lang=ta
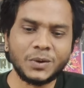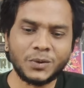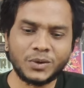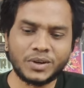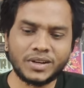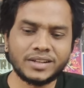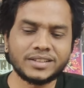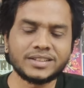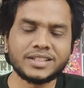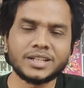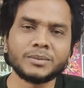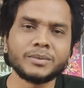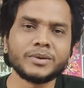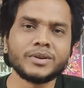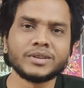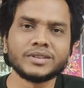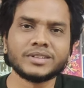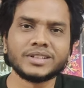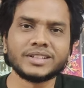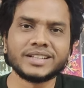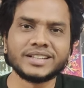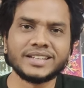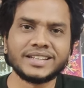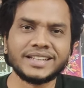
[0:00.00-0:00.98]
ஒரு இடத்துலையுமே
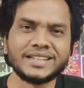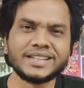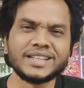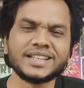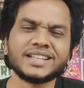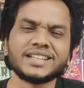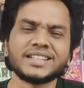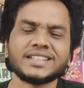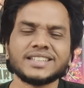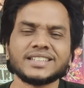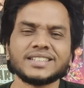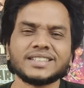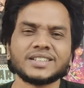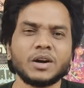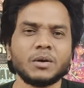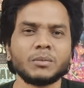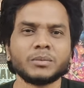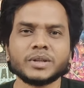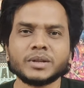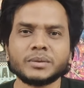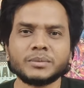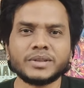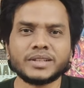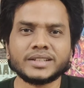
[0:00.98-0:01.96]
வந்துட்டு என்ன
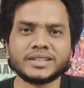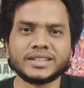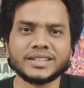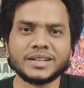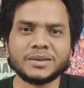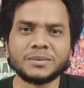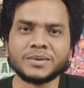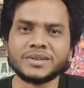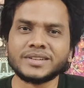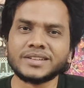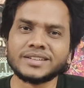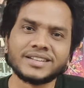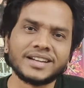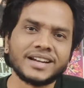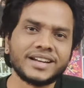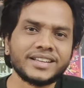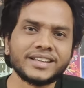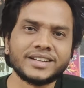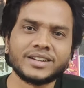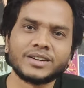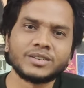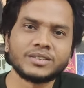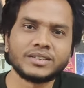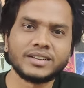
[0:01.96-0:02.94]
காமெடி இப்படி இருக்குது அப்படின்ட்டு
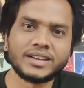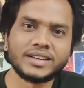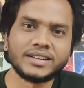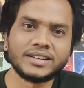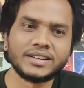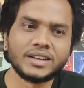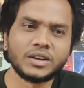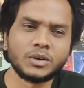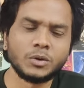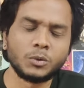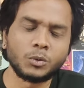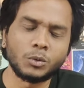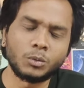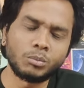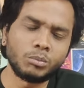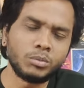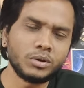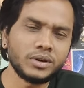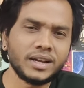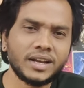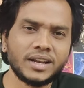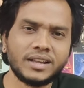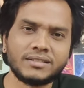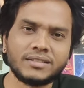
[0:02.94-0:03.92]
நினைக்கிற அளவுக்குலாம் இல்லை
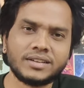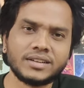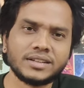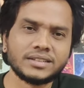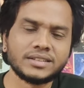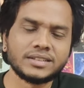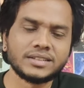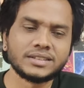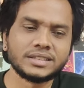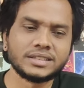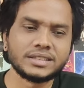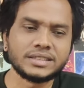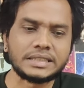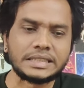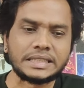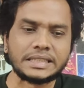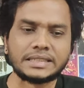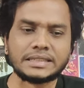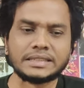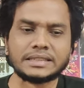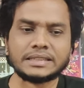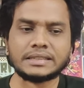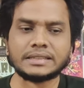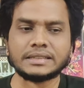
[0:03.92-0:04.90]
ரொம்ப நல்லாவே இருந்துச்சு
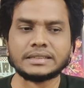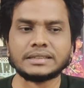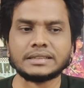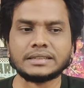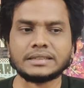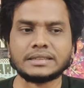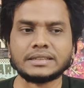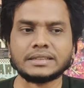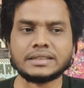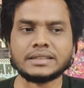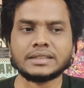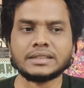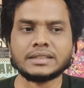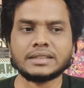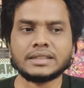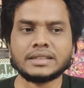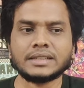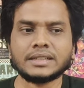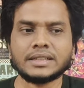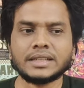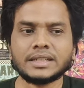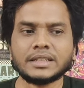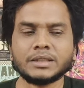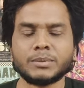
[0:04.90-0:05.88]
அண்டு uh,
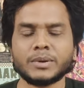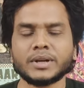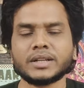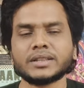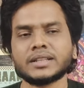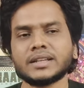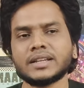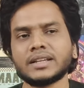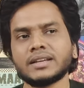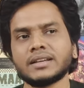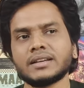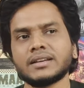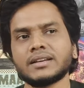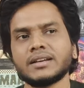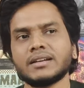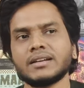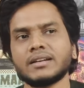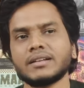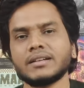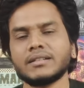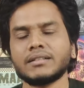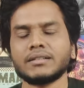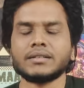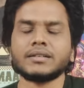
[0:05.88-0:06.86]
இந்த படத்தில்
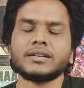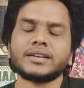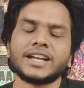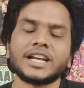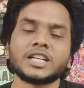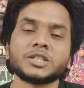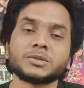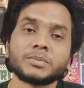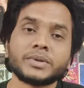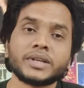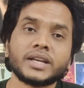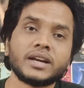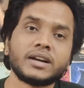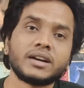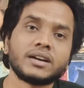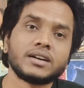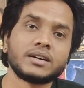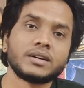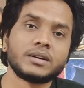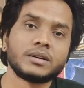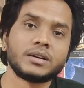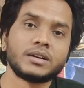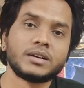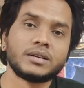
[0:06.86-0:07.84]
ராஷ்மிகா
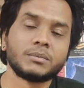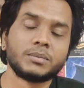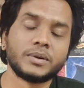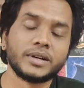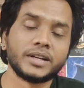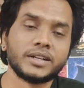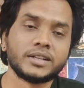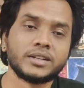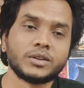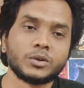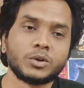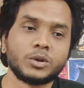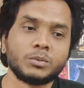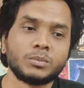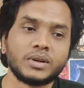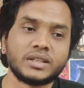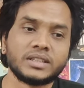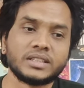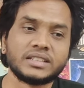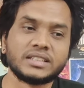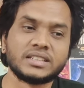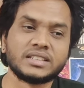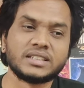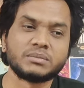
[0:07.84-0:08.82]
பண்ணியிருக்க ரோல்
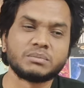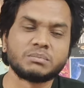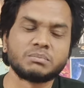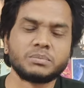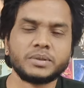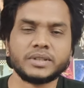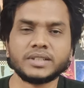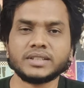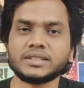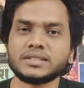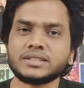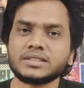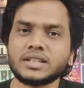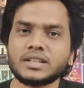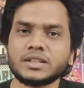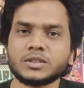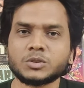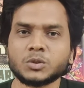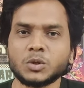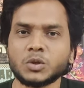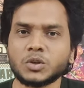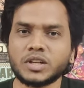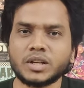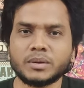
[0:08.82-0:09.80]
பார்த்தீங்கன்னா பெருசாக
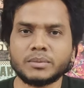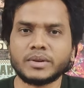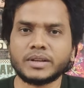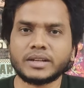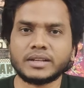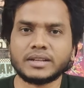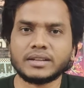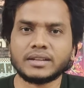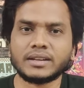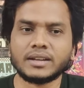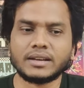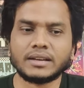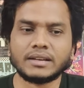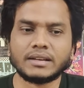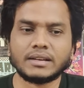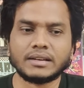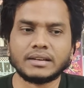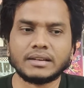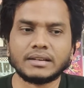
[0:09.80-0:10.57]
சொல்கிற மாதிரி இல்லை